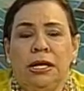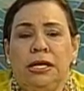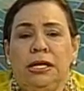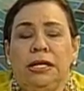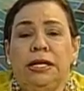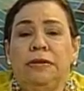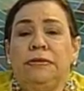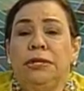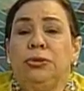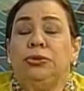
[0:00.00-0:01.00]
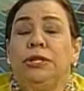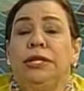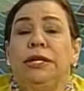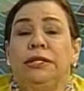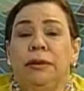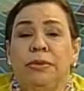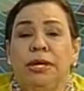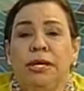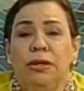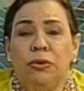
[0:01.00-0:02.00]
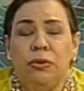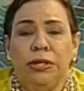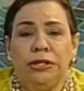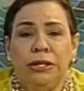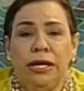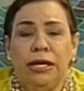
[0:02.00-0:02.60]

y que se nos tenga también en cuenta